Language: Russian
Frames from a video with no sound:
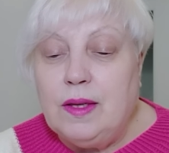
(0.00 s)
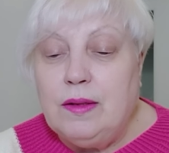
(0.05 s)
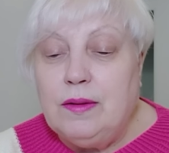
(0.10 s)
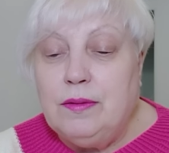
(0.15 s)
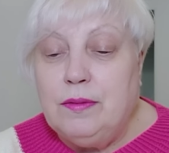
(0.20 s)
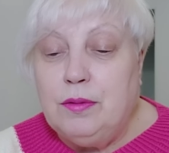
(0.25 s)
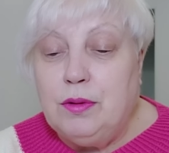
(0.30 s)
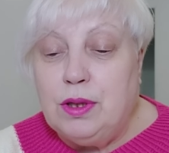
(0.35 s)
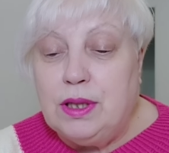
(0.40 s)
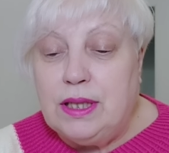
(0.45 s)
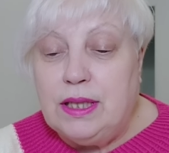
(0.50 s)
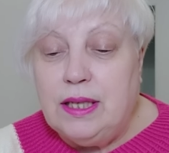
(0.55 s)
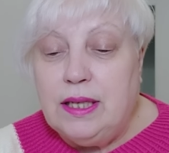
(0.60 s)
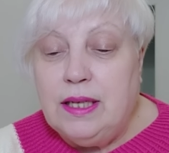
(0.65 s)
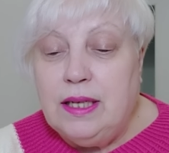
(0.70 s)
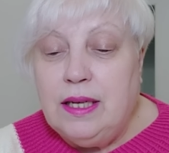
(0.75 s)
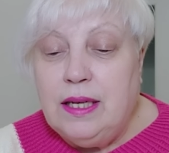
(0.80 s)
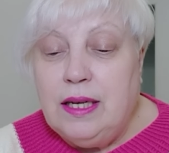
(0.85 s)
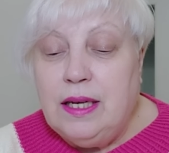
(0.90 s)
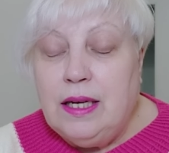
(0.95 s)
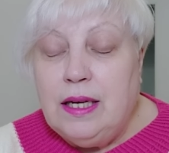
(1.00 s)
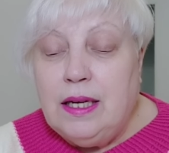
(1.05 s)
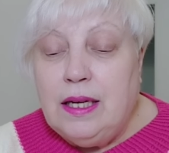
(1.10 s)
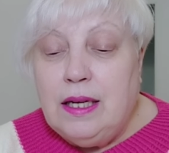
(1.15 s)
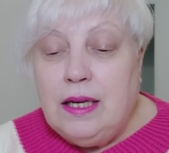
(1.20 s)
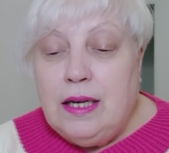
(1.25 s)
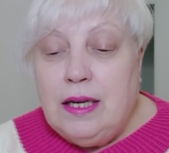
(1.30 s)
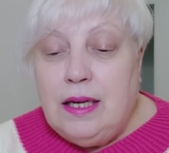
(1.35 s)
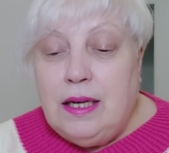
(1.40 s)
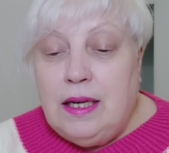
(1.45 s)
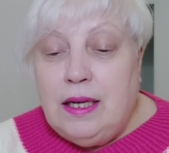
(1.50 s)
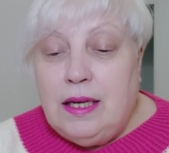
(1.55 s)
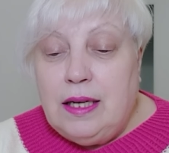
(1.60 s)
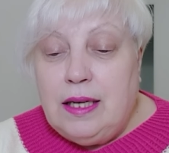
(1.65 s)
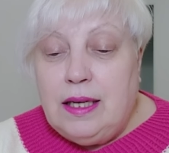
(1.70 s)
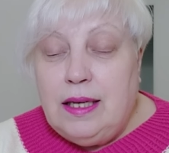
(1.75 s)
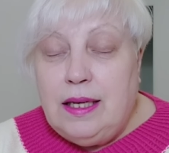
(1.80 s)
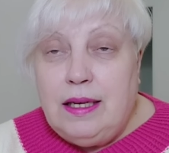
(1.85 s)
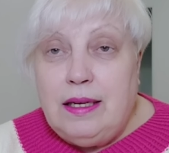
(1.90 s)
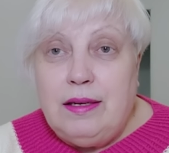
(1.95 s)
Вот.
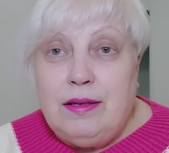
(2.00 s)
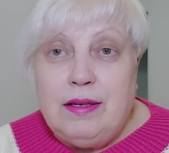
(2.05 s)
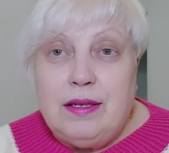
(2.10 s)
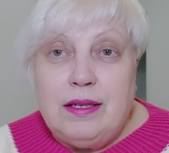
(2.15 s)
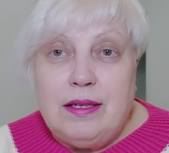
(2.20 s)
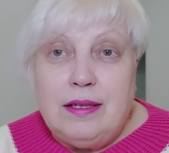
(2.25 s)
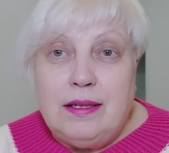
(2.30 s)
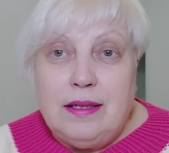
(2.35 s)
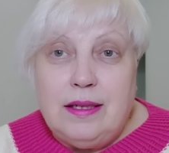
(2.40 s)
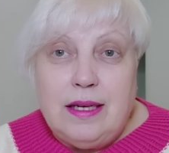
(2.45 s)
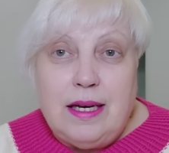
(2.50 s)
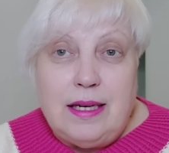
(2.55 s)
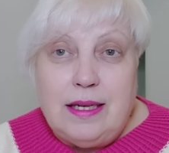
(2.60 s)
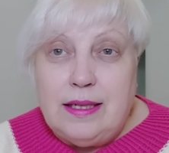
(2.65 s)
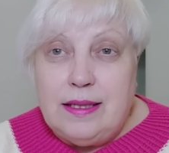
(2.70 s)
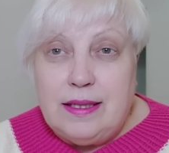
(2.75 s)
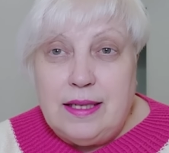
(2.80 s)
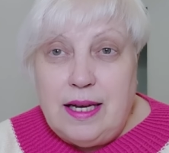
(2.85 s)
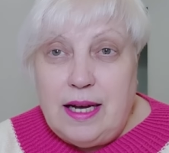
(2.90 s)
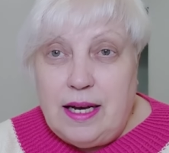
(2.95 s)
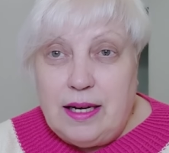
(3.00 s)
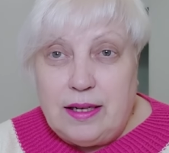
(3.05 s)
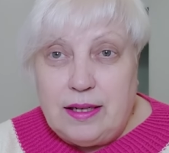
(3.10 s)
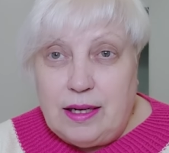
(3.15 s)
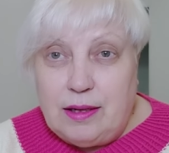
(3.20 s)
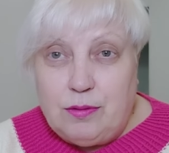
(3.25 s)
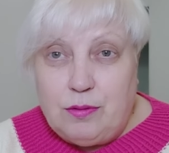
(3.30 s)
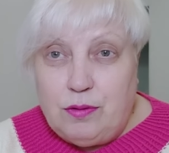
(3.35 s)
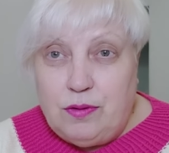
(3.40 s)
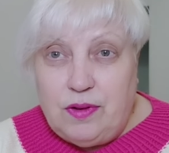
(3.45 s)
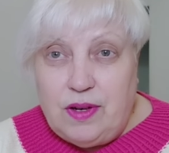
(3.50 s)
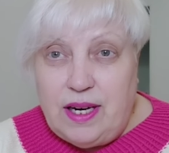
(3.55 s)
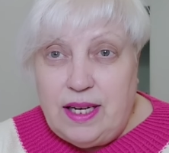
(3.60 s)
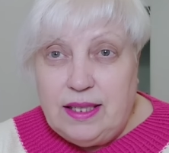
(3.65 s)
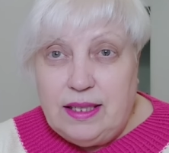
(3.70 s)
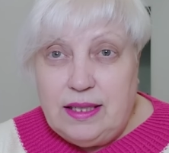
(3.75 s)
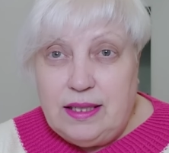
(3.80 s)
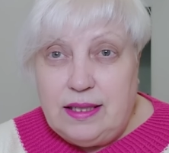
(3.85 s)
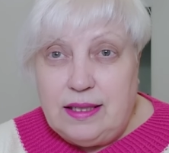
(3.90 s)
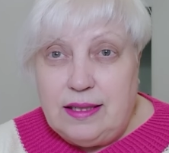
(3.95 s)
И э, я не знаю, как у
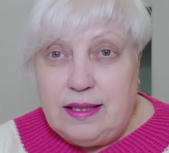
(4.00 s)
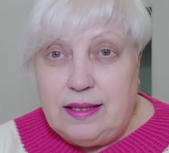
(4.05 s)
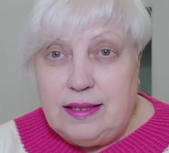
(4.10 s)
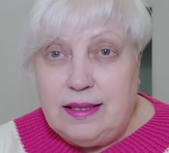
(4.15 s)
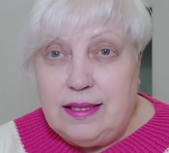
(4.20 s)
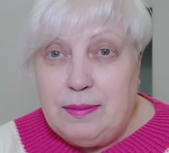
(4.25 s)
вас, э,